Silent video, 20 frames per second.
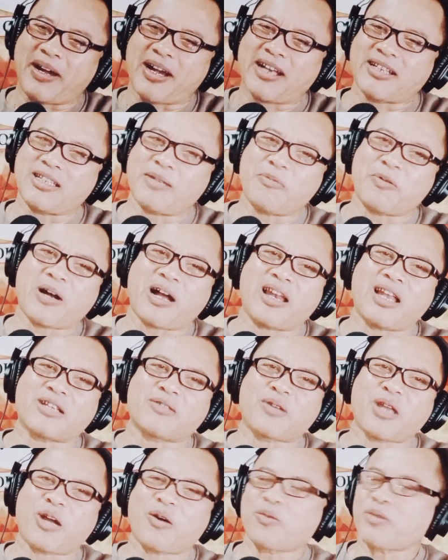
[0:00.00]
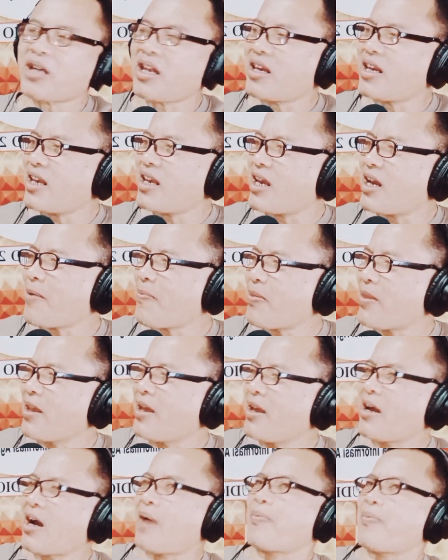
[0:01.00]
Makasih Bu Kadek sudah ikutan nih ya.
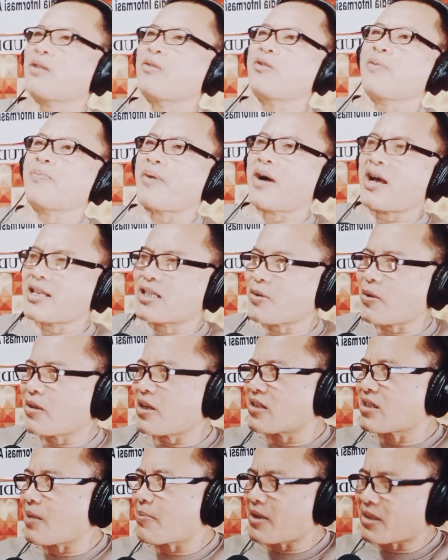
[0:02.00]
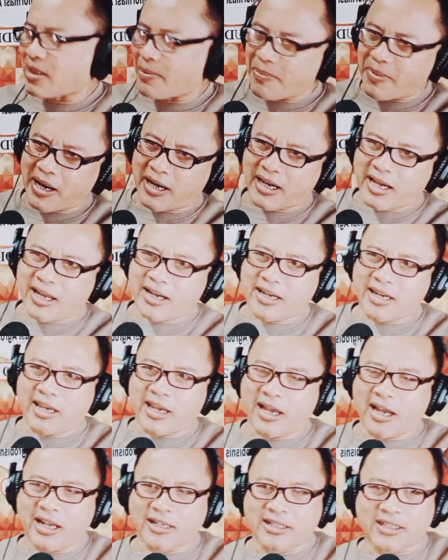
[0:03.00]
Apa dulu passwordnya ya. sama tembangnya nih
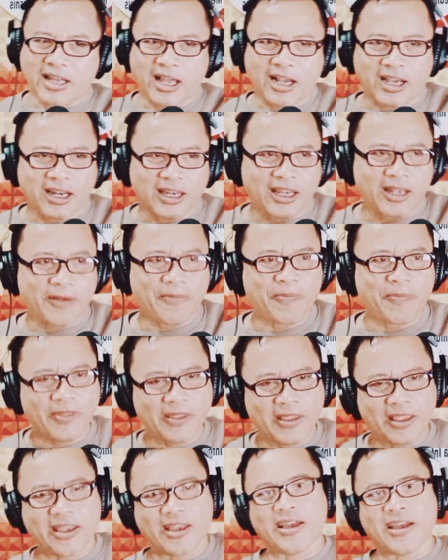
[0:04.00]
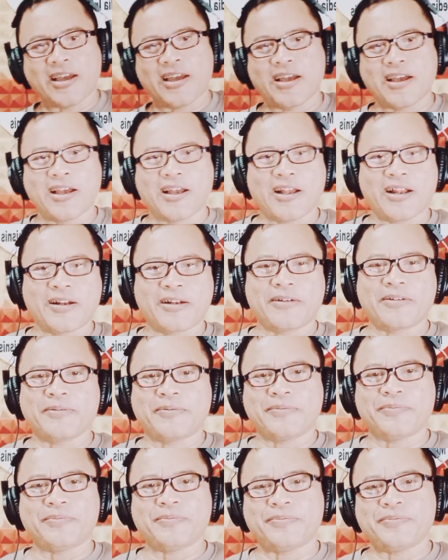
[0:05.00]
ya, silakan ya. Di puncak
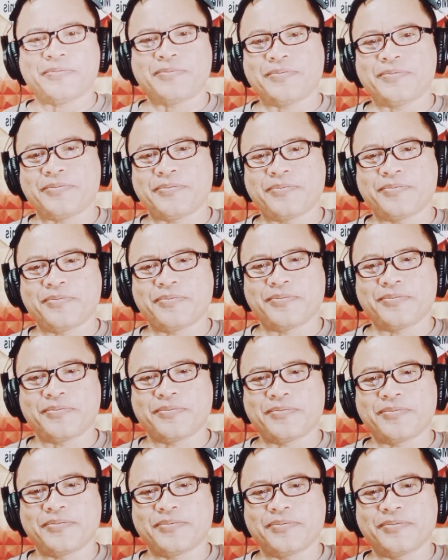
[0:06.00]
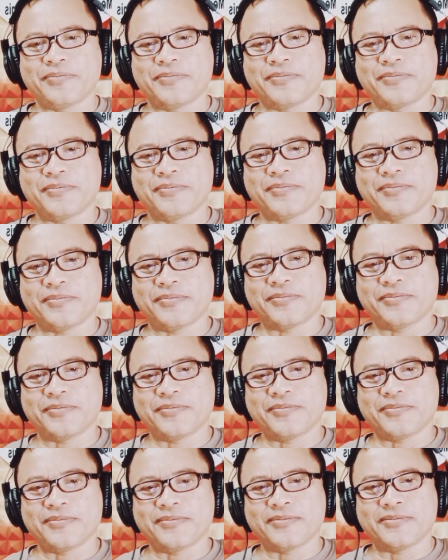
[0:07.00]
bersuara, di pelosok
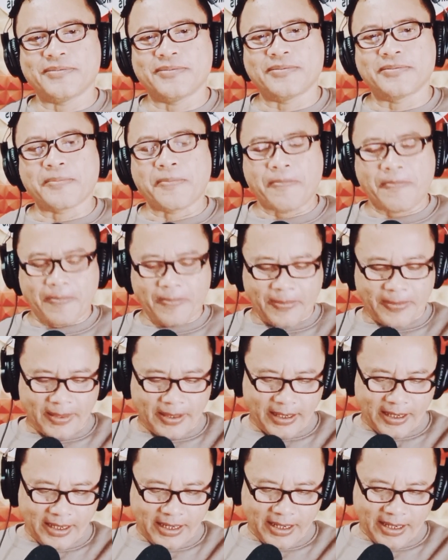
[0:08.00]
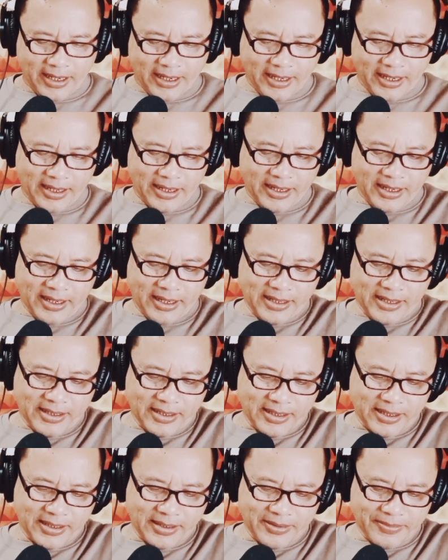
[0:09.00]
didengar. Iya.
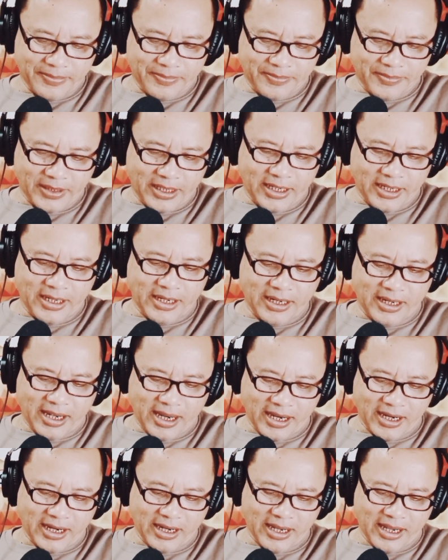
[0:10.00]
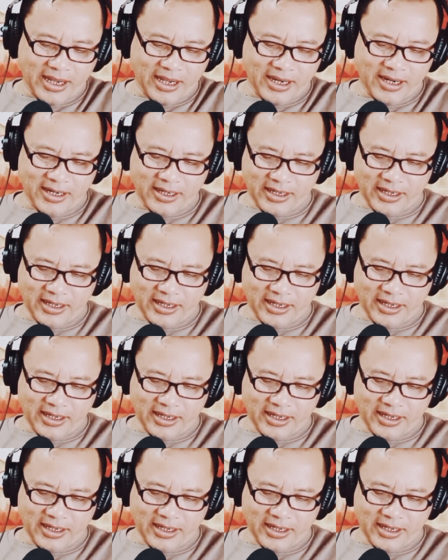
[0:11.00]
Didengarkan. Didengarkan.